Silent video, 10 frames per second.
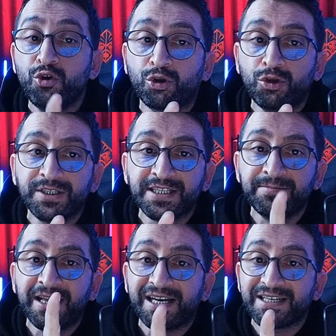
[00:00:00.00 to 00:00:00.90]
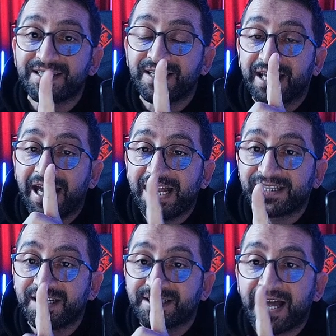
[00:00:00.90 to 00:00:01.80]
Yüklü cisimler arasındaki
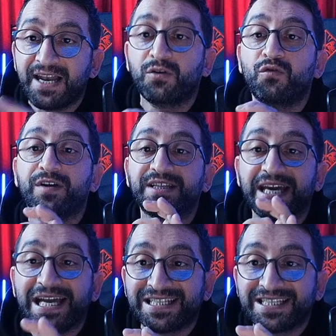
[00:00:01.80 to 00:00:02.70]
elektriksel kuvveti